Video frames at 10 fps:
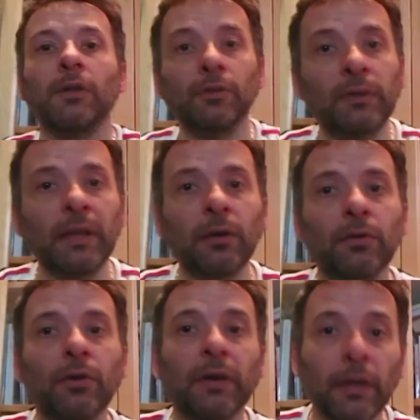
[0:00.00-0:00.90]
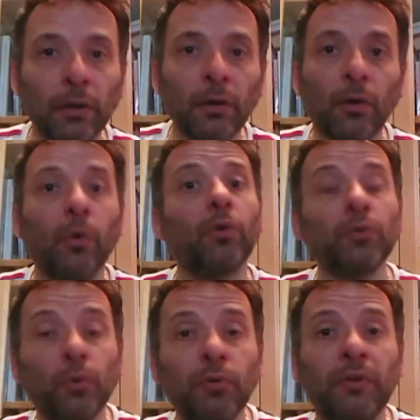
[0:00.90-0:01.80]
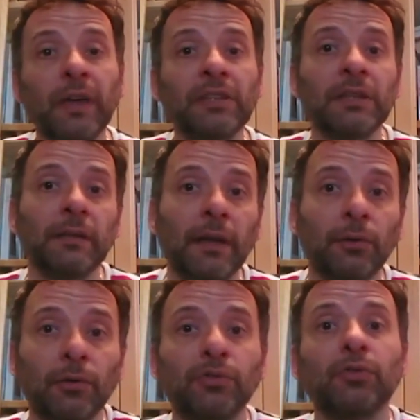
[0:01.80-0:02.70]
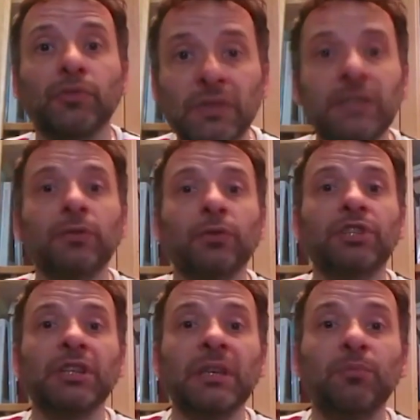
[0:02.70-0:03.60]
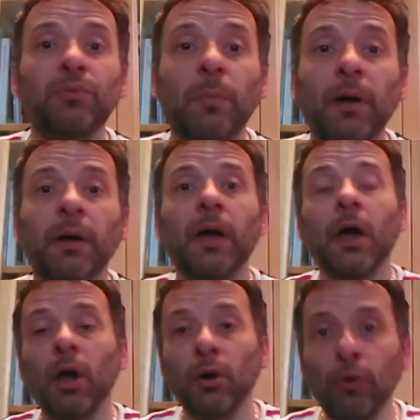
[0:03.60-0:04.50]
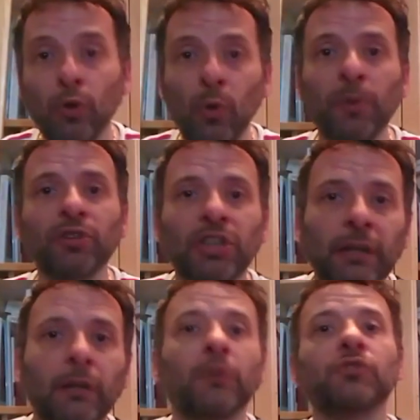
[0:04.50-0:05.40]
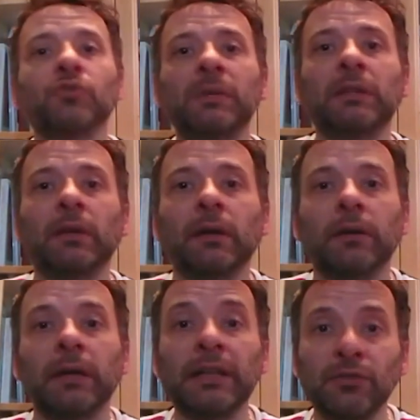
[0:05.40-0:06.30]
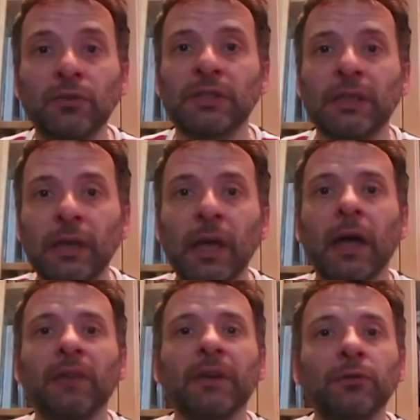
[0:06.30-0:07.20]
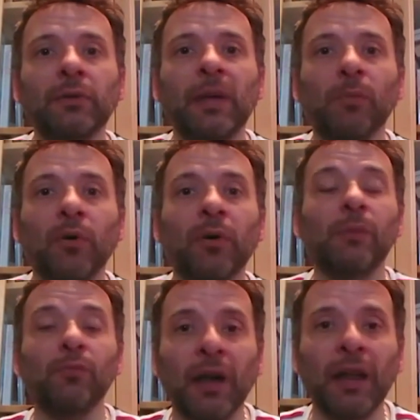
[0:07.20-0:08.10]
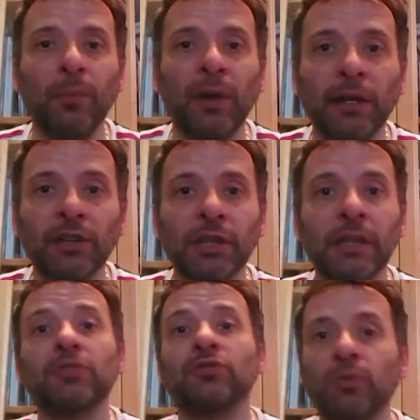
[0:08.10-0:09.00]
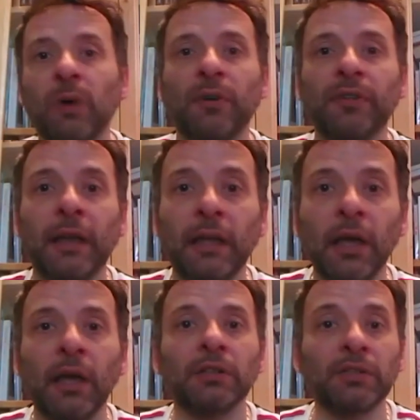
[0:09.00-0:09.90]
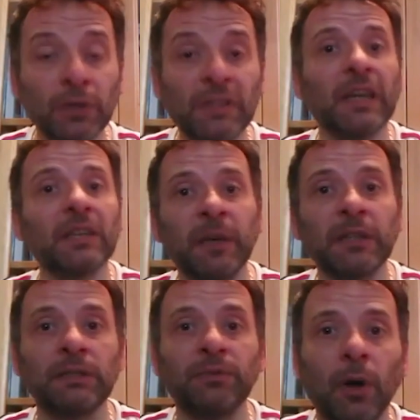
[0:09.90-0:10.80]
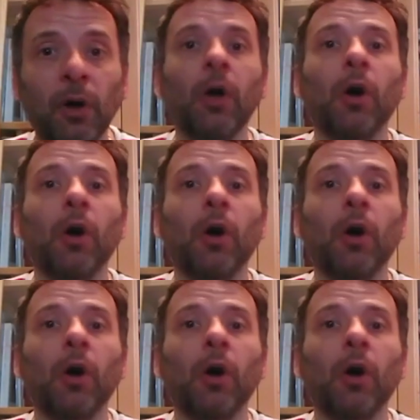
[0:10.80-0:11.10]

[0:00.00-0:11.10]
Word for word: Notez que dans les chœurs, on retrouve Étienne Dao sur ce titre Chicky Boom. Le groupe enchaîne ensuite euh, les succès, avec notamment L'amour à la plage et Je dois m'en aller, sortis respectivement